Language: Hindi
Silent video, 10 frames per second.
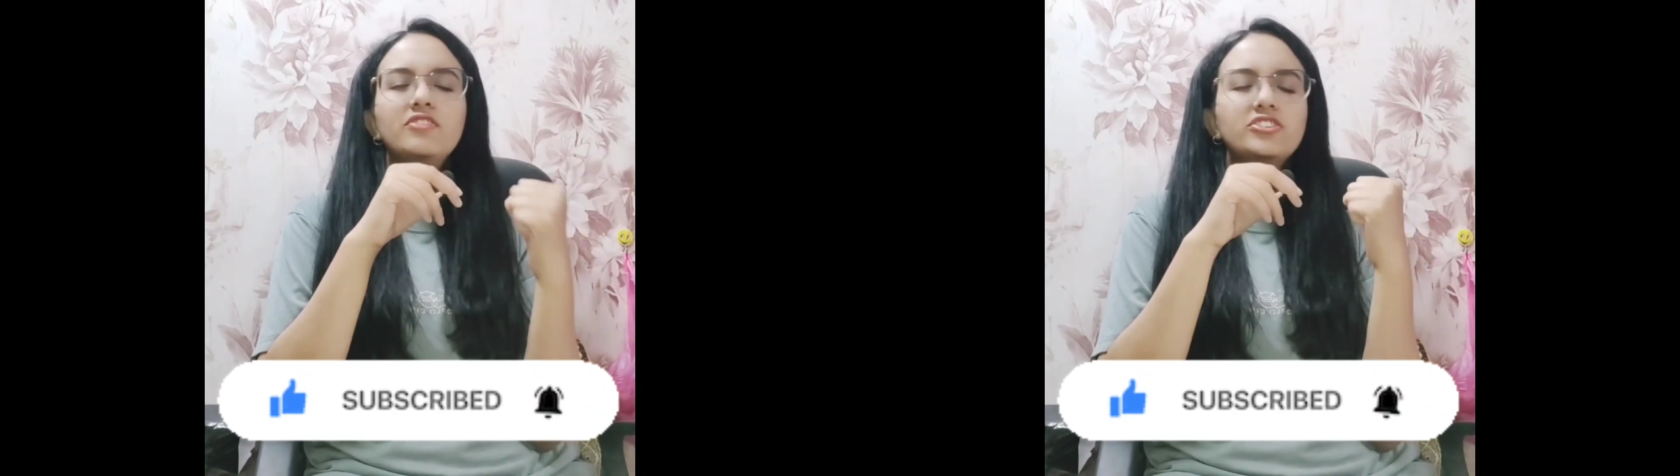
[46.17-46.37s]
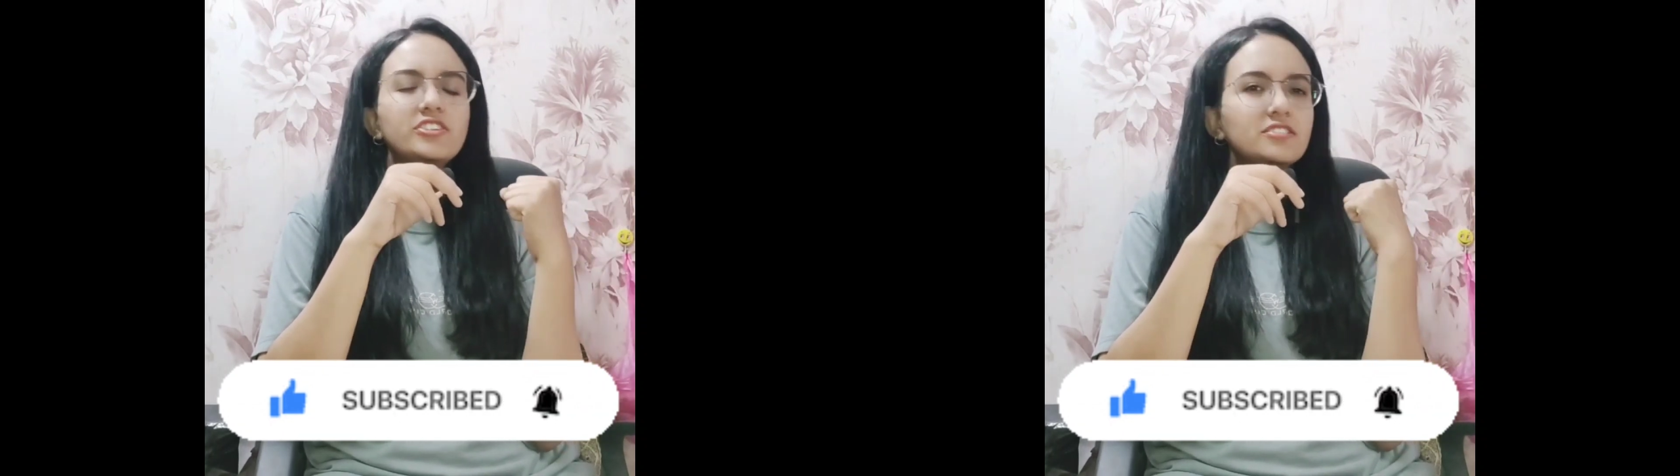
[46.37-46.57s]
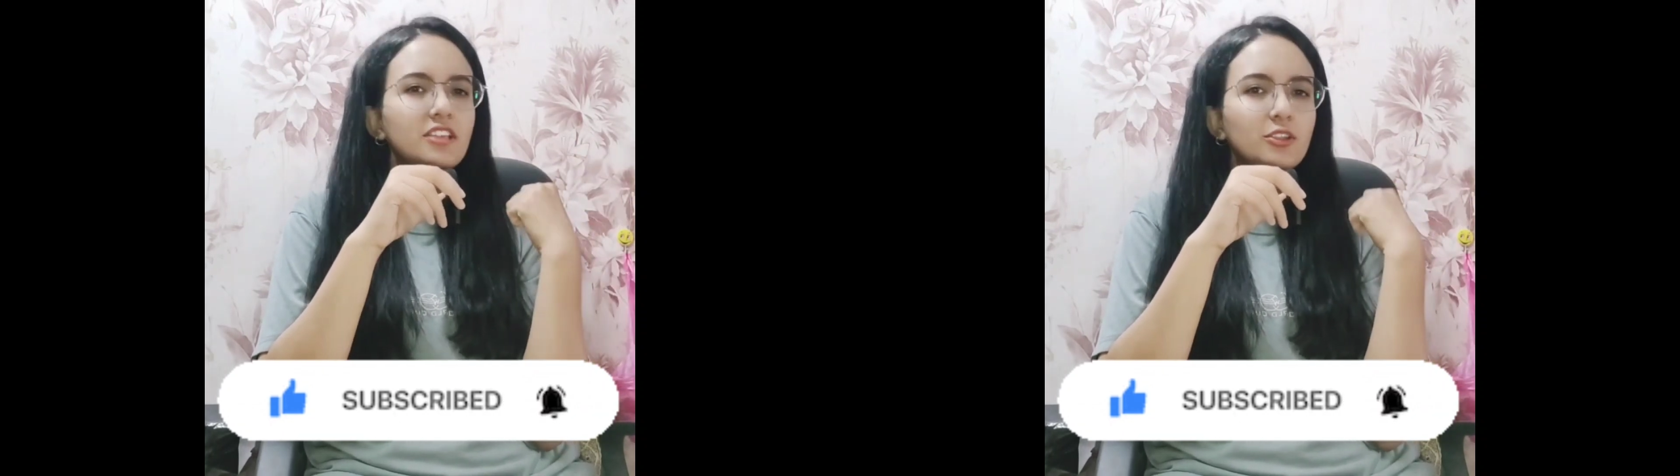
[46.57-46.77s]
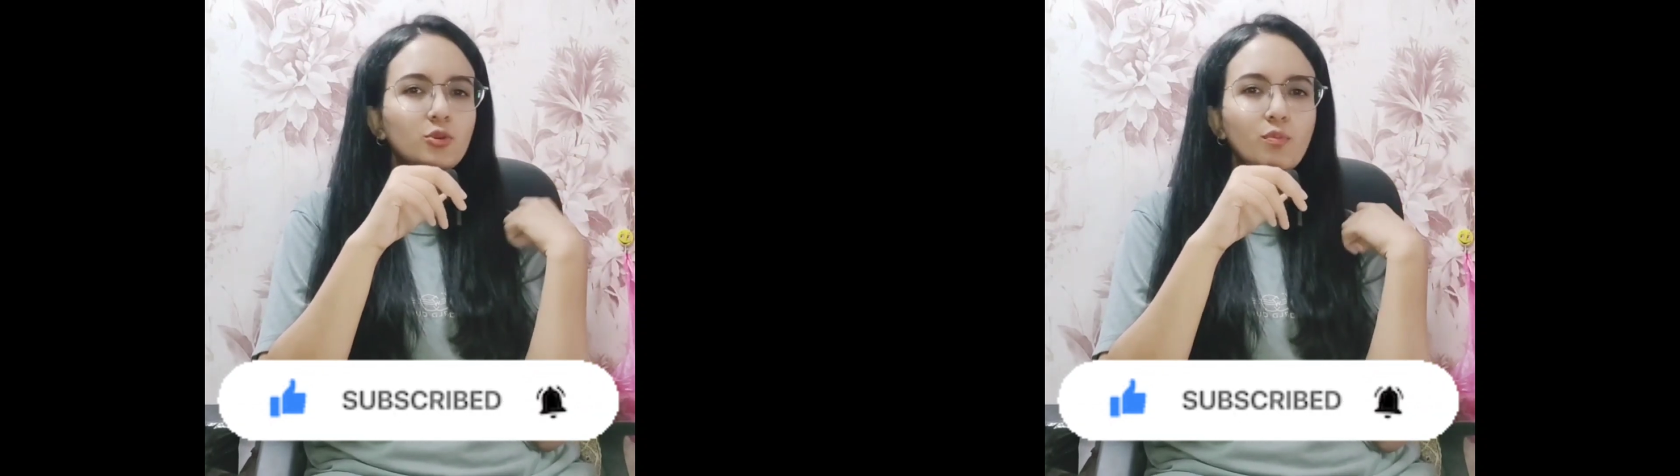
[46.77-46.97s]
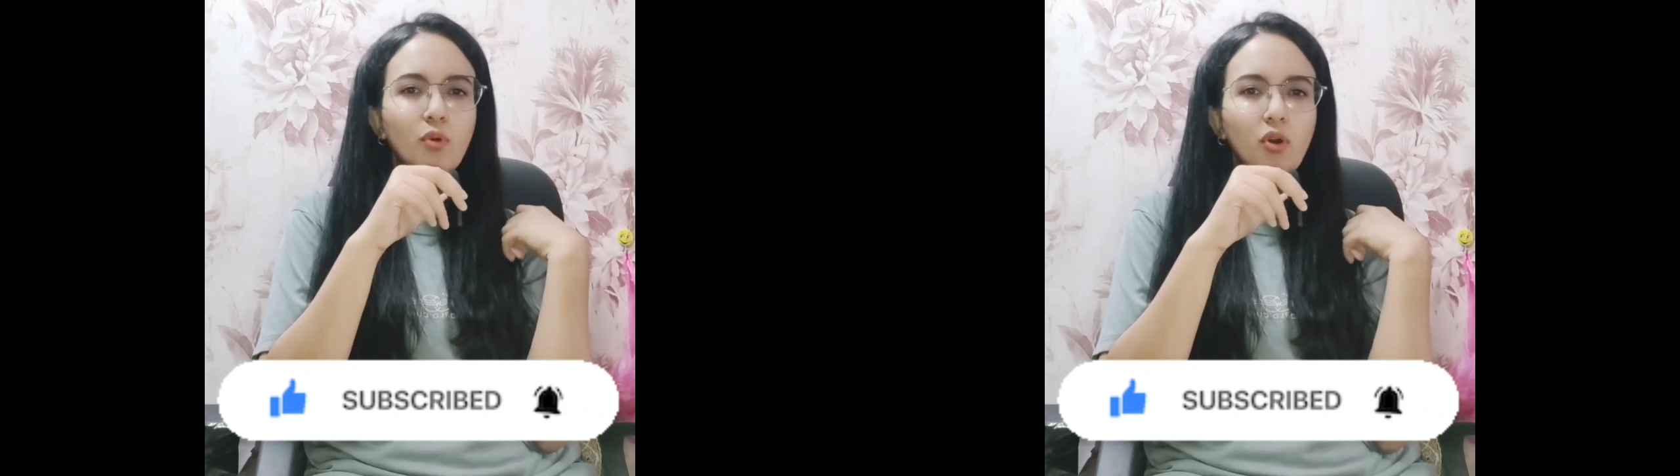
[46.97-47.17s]
विशेज़ थे
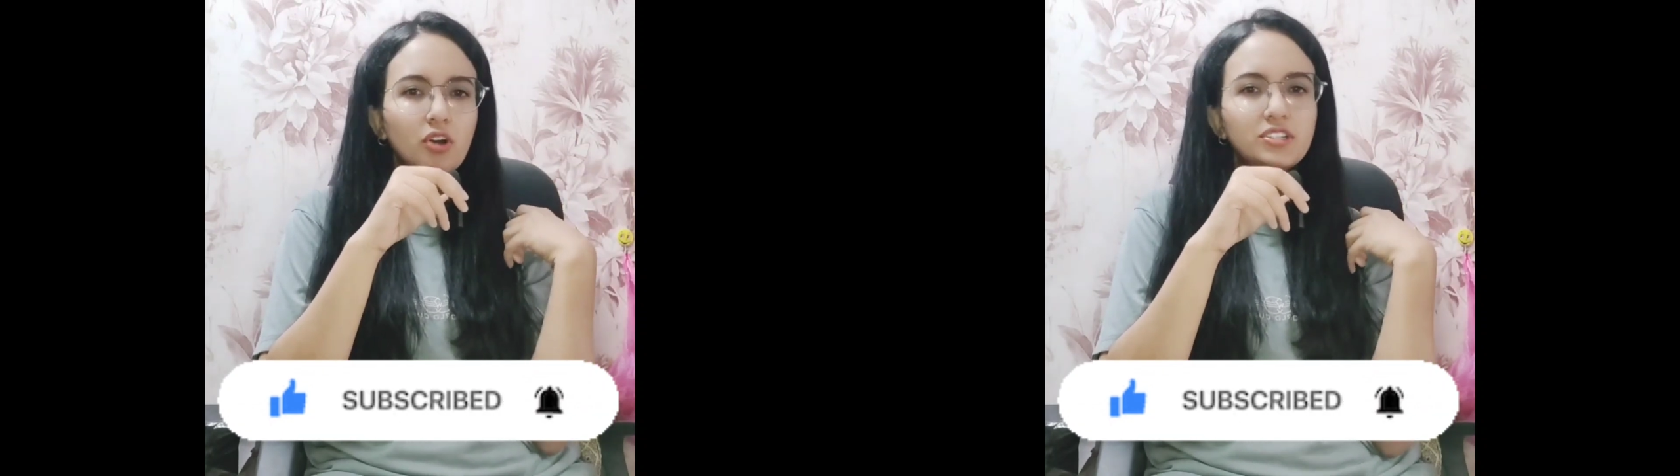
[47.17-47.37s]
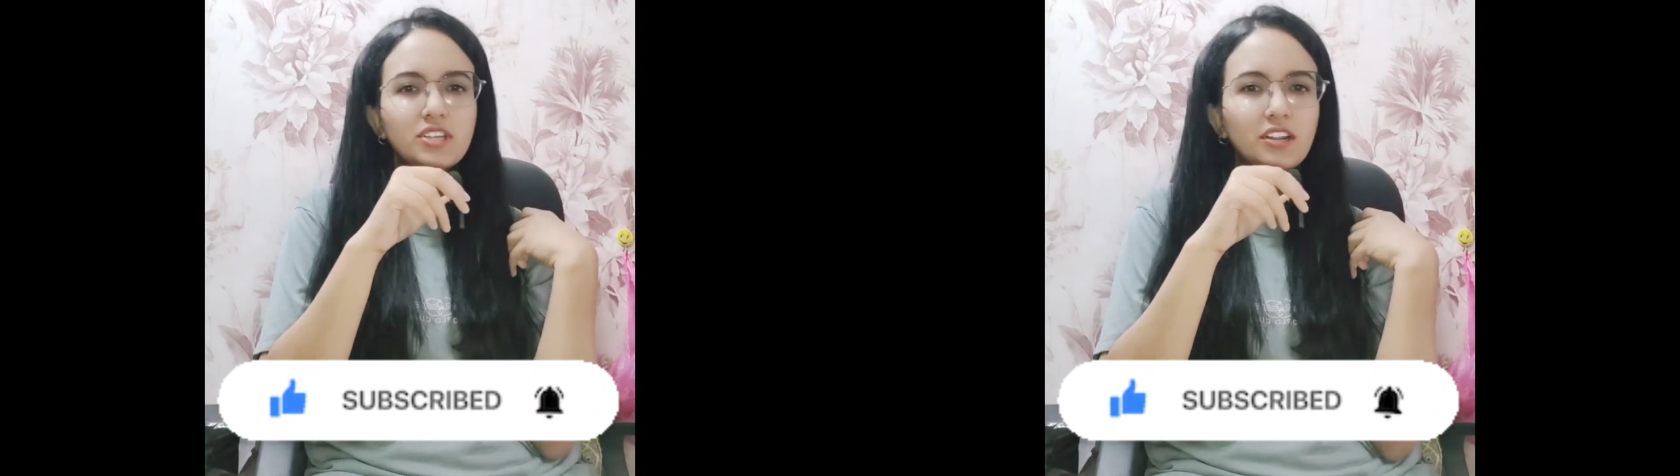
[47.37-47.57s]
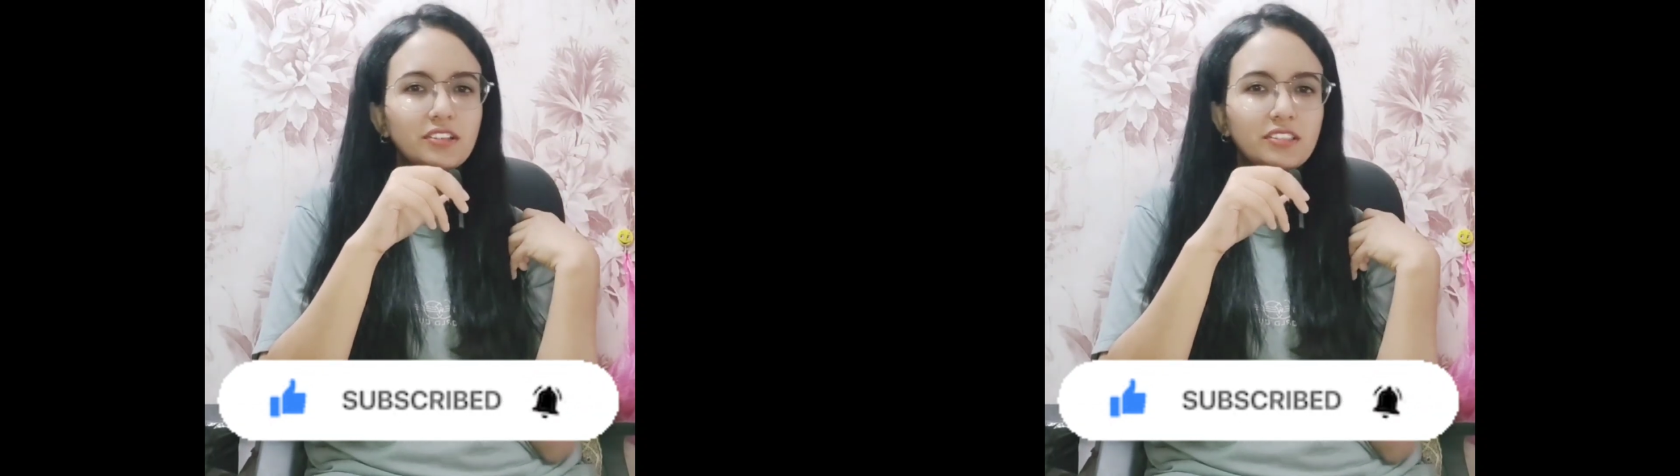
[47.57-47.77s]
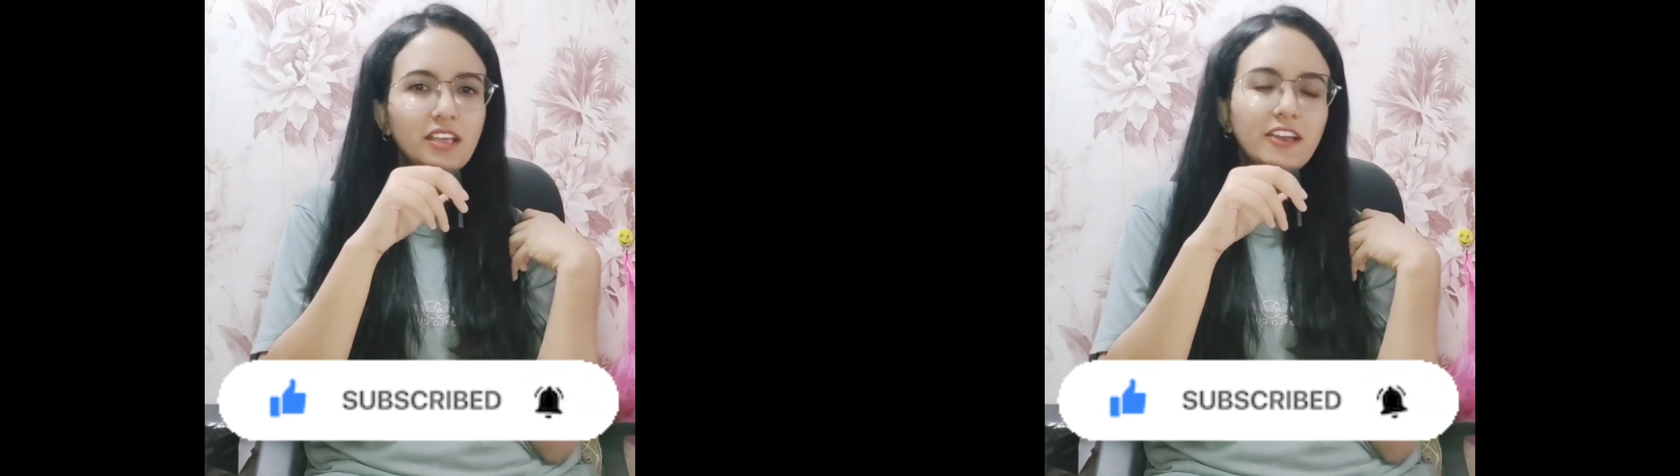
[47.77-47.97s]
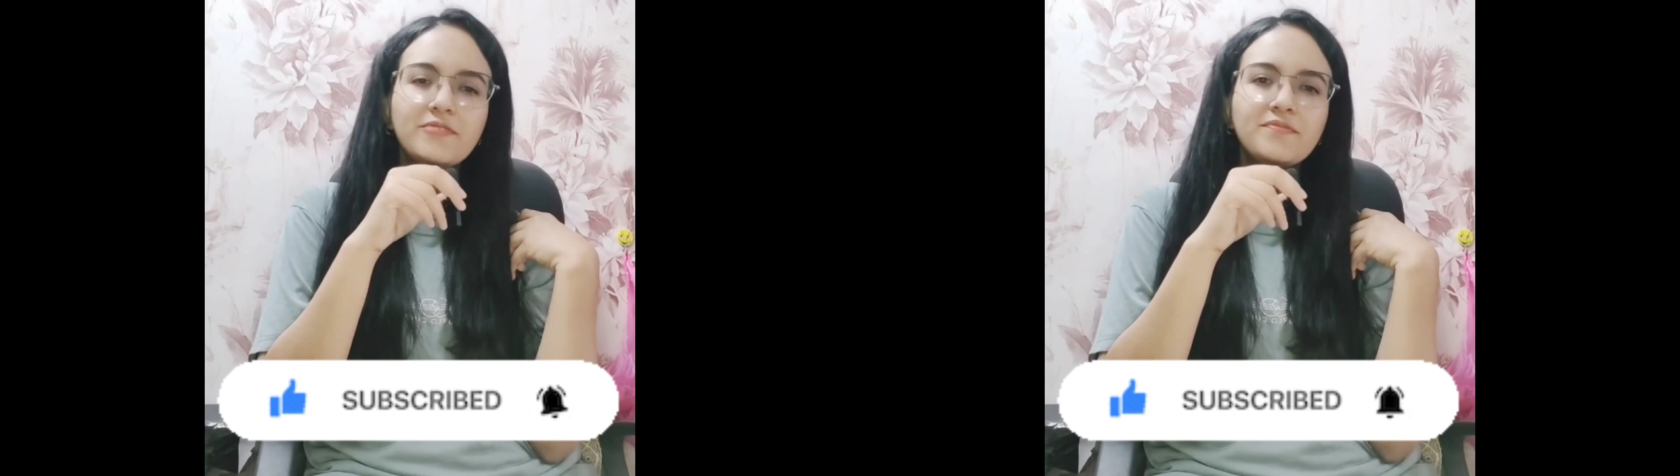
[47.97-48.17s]
तो बहुत अच्छा लगता
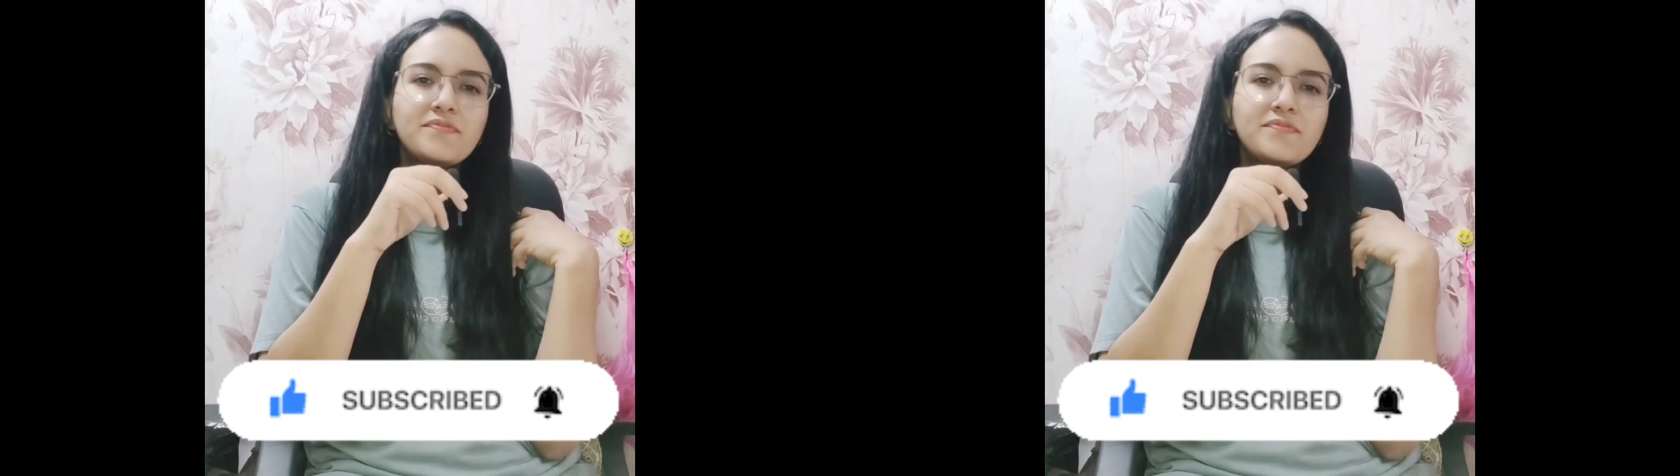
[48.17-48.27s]
है